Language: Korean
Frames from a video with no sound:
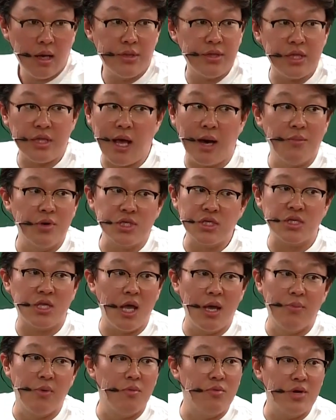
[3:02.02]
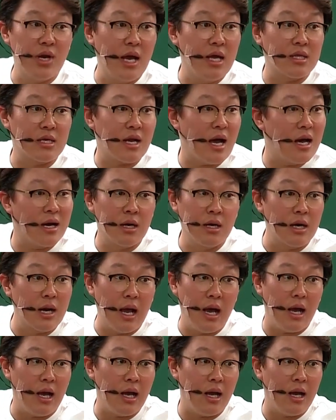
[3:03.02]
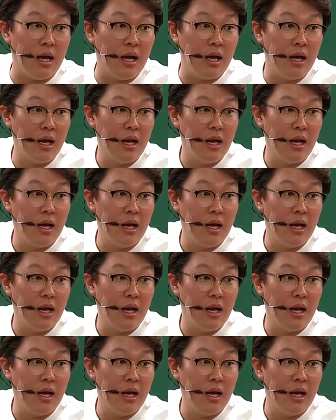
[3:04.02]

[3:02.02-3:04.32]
근데 나머지 대부분의 아이들은 안 그래.